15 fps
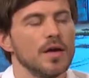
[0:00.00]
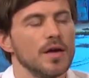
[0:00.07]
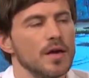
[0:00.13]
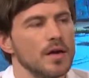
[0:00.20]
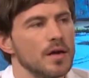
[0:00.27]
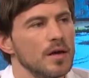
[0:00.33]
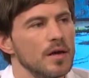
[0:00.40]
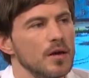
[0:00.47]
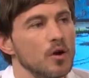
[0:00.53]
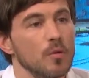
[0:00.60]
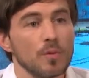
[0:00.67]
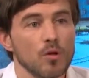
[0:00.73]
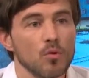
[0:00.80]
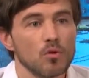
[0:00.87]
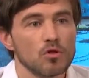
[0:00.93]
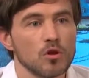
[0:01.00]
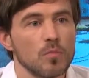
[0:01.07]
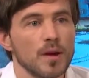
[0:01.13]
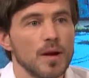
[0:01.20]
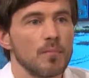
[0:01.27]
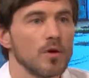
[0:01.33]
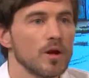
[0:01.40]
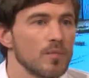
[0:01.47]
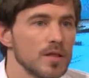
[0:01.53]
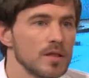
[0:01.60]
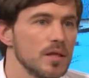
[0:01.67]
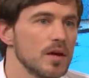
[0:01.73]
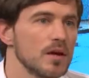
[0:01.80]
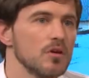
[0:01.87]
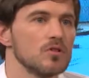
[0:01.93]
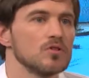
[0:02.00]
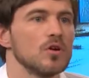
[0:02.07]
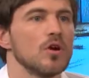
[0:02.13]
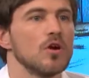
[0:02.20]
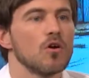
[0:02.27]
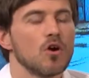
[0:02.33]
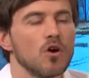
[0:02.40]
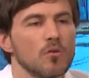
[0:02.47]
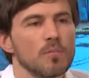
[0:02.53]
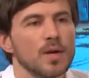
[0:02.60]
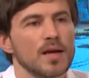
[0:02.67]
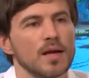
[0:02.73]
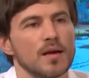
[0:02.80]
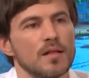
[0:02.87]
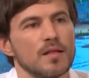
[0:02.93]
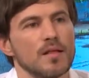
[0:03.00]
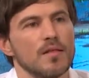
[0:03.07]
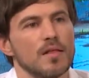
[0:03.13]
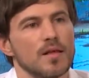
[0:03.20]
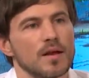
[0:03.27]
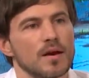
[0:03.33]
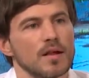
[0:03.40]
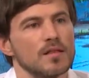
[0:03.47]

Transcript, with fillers: eh, los productos para poder venderlos con márgenes de,